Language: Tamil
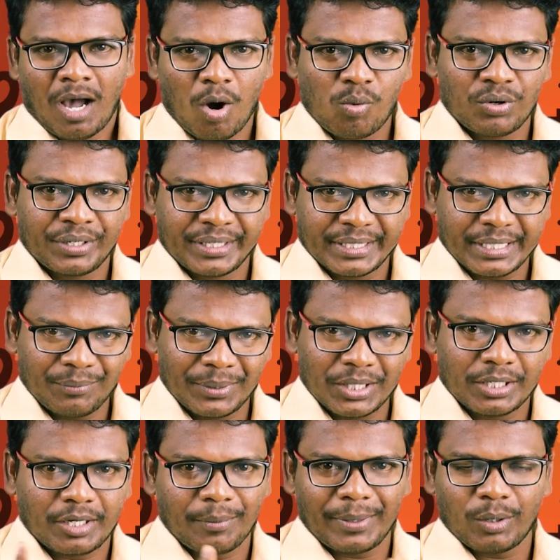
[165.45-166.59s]
அவங்க
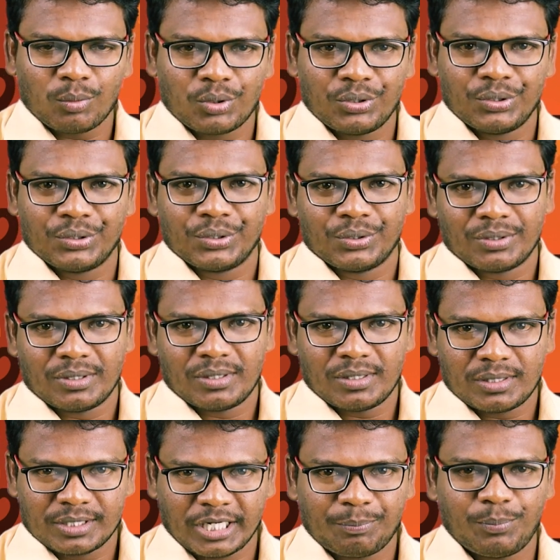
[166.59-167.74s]
இருவருக்குமே ஒரு
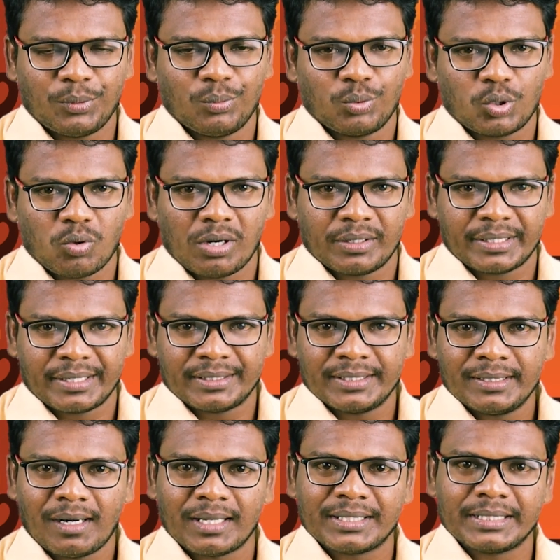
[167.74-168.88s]
நட்பு உருவாகிறது
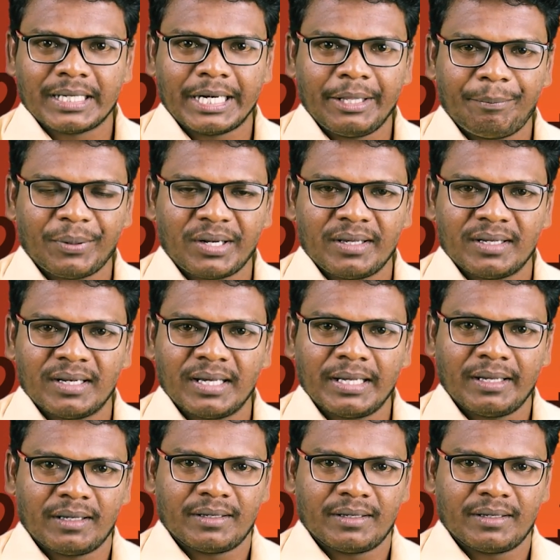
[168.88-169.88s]
அதன் அடிப்படையில்